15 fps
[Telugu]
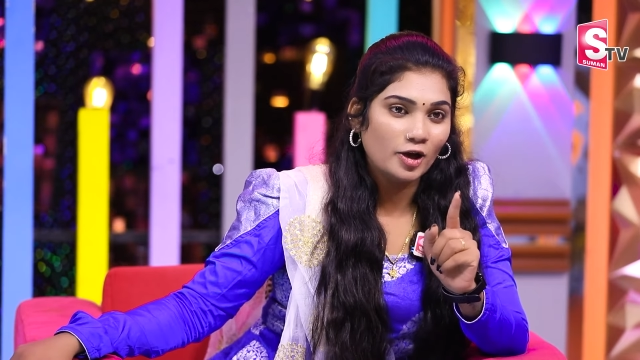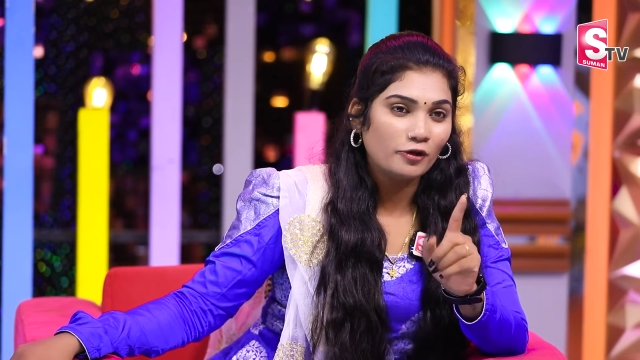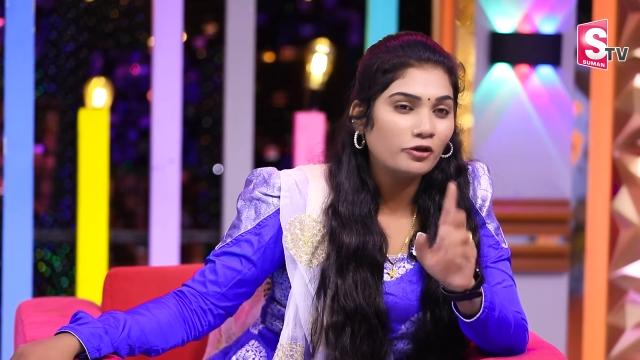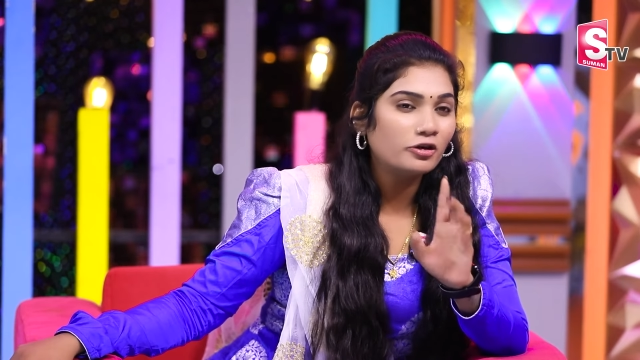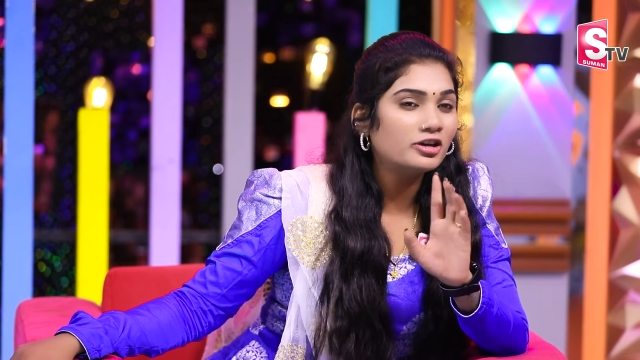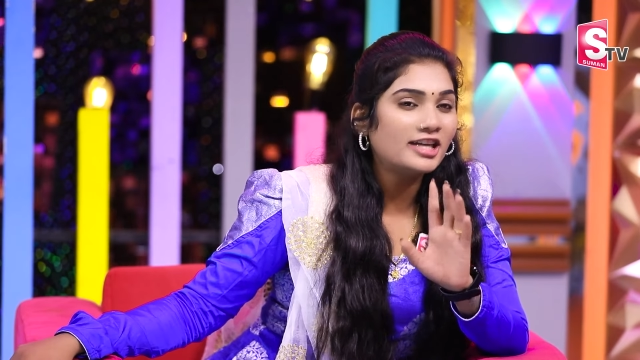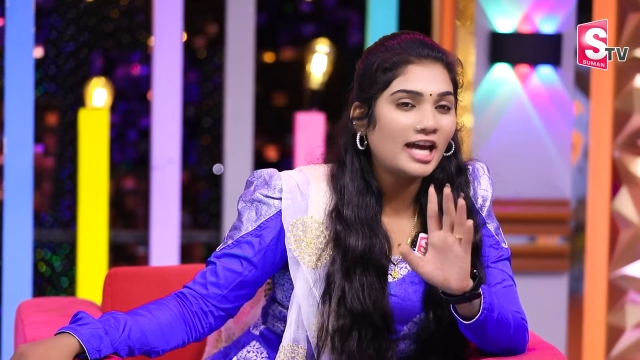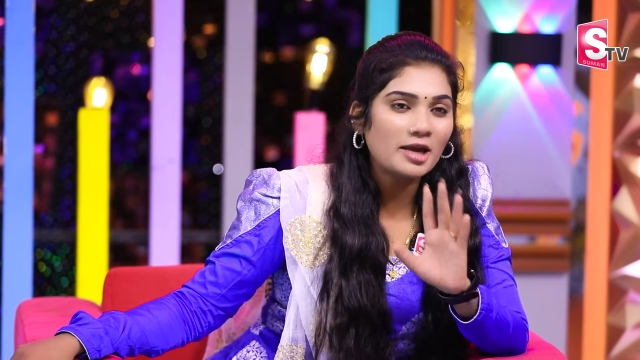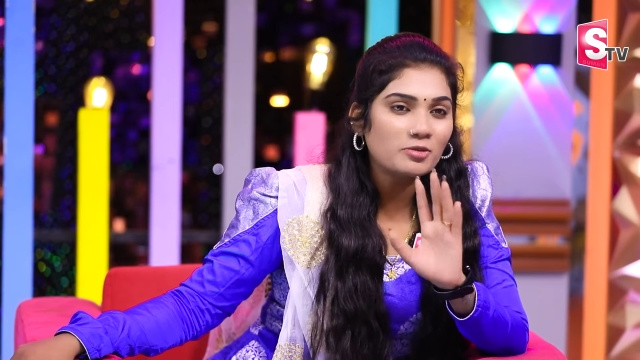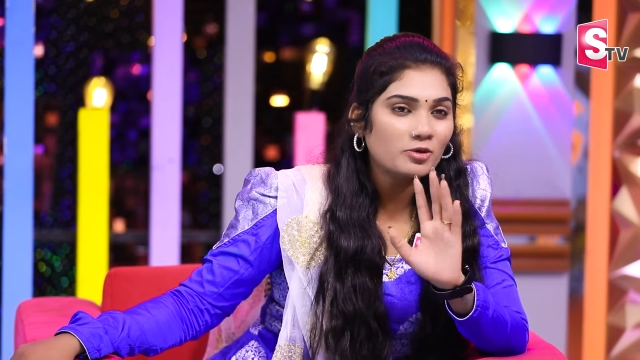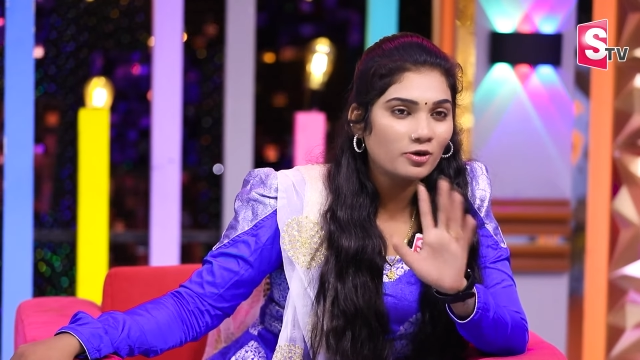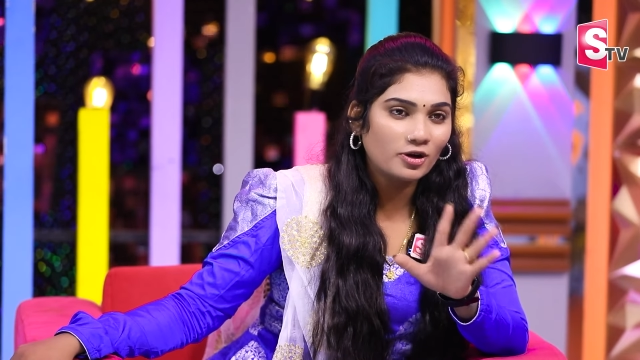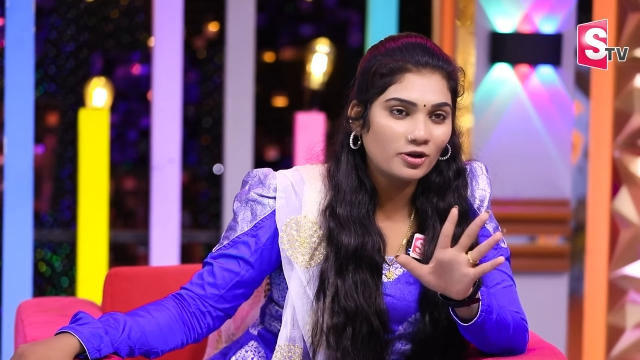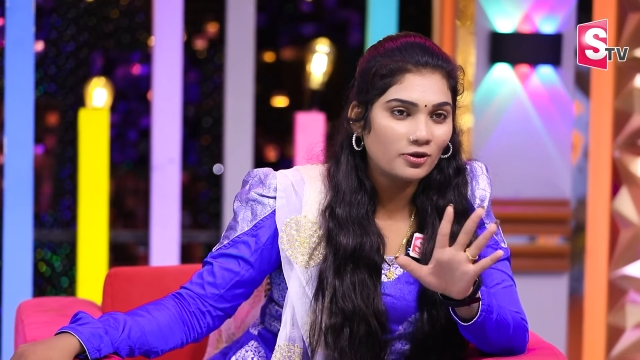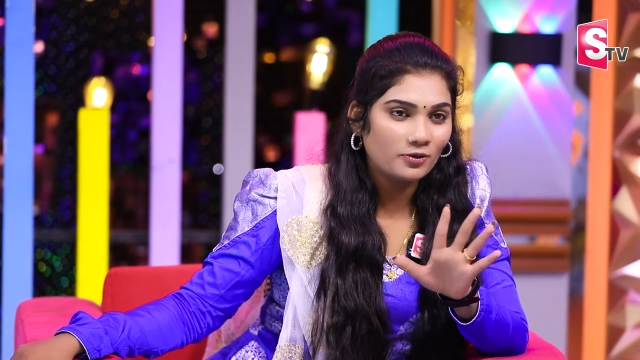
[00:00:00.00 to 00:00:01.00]
ఫుడ్ టైంకి
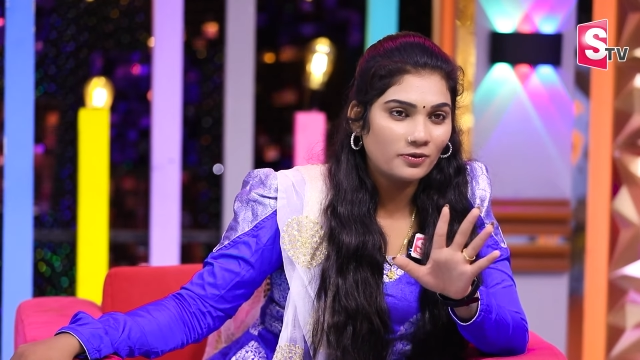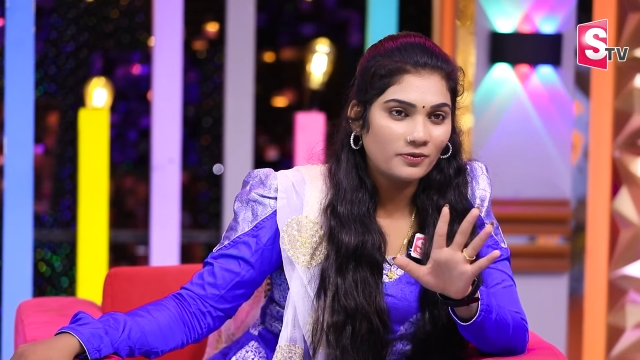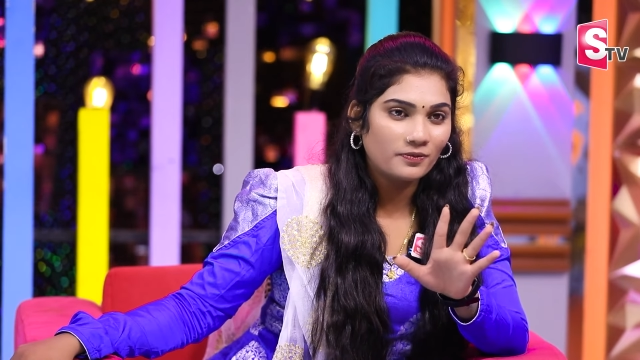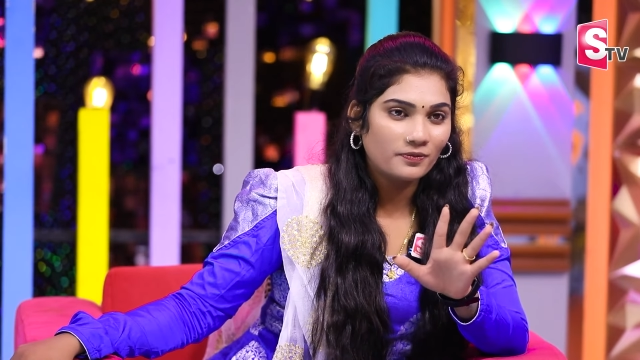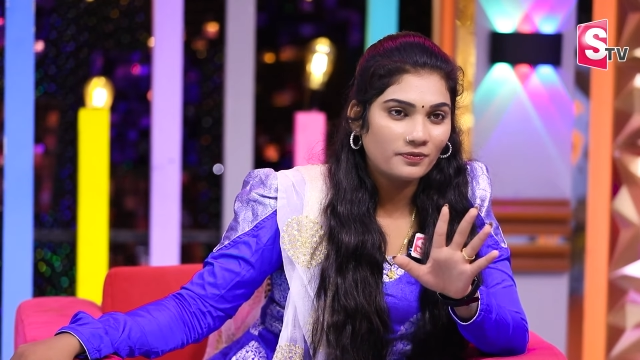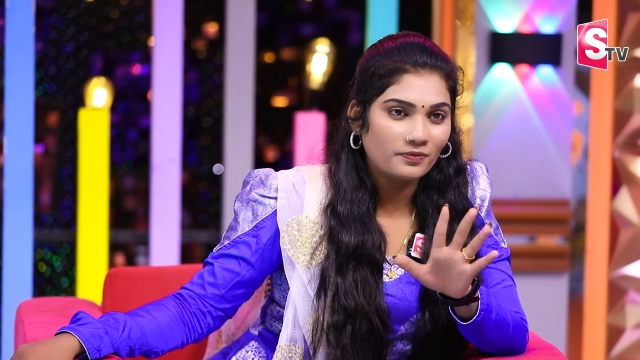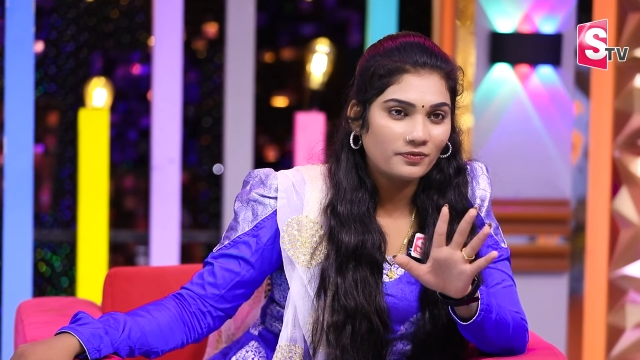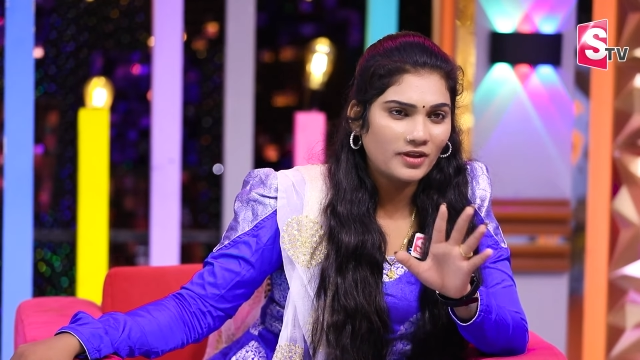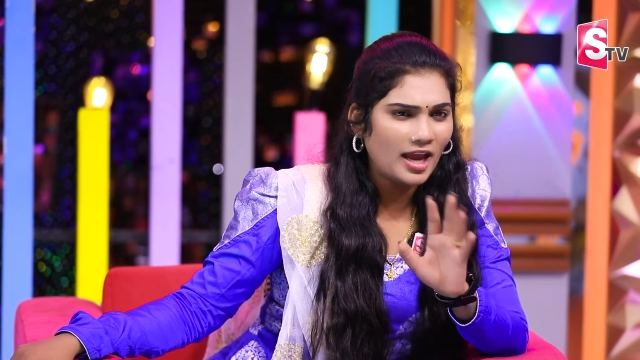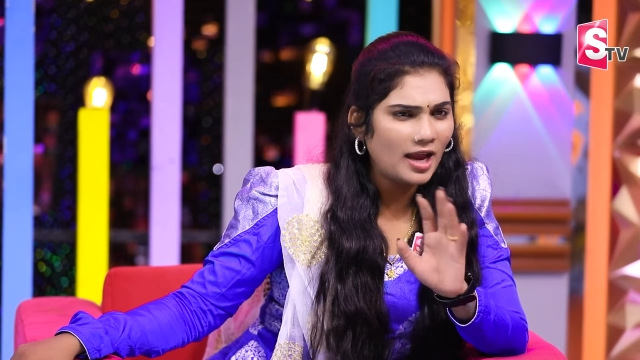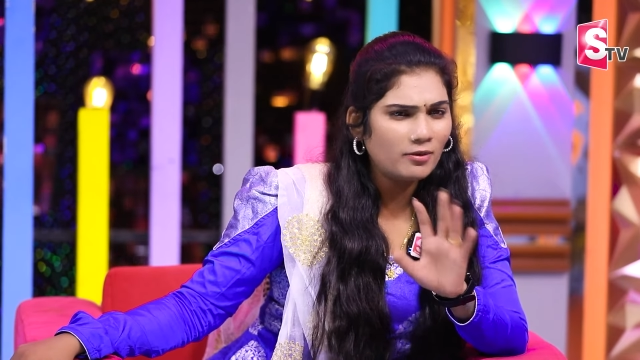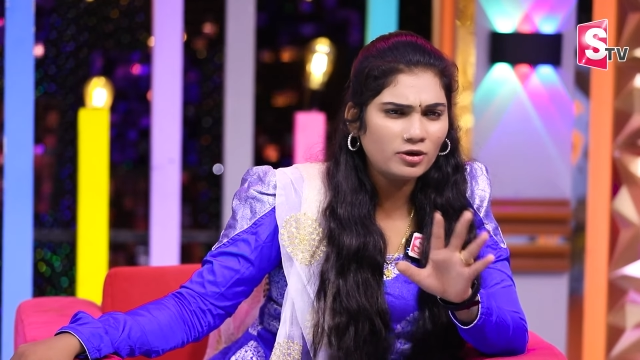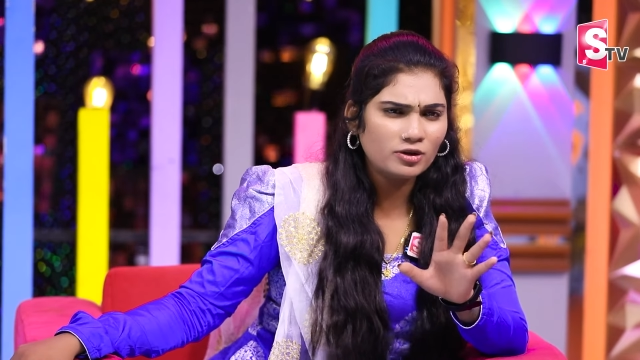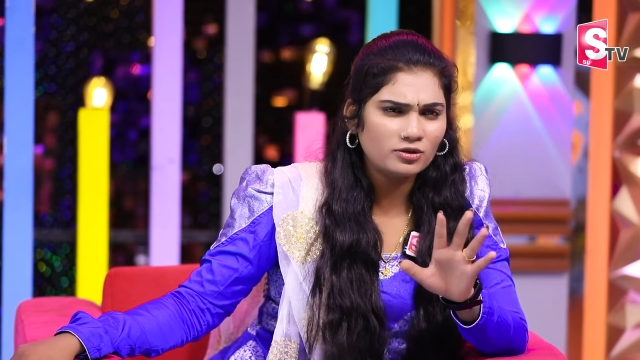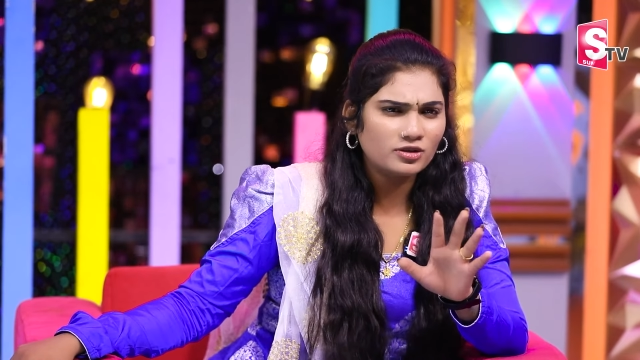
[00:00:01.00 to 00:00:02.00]
ఉండదు
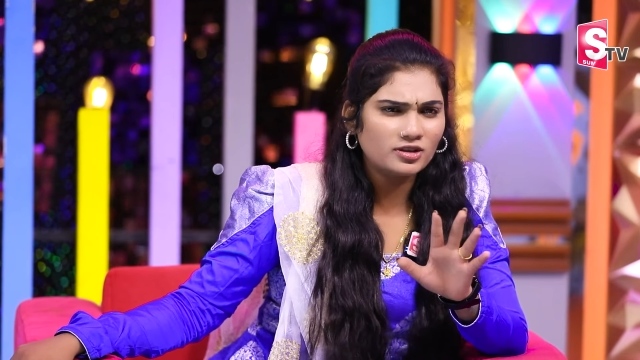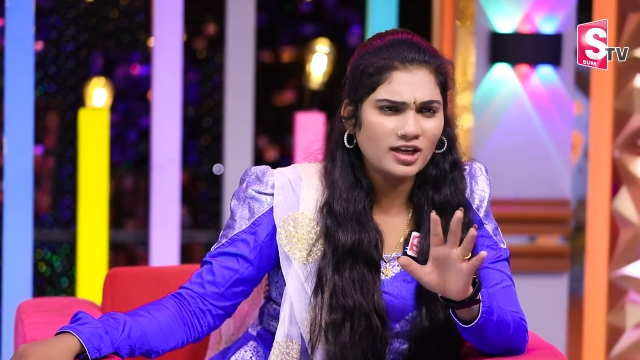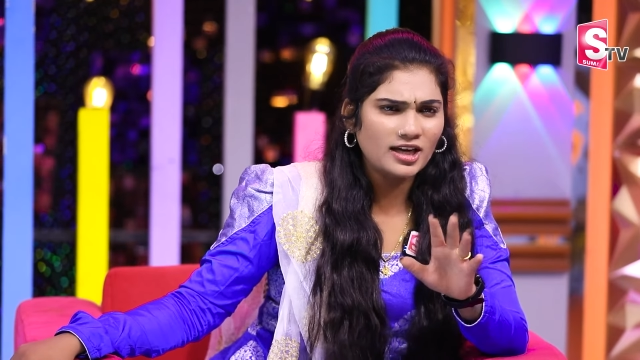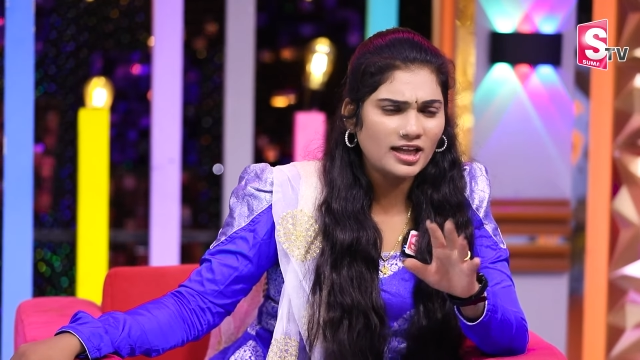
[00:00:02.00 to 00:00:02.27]
ఏముండదు నేను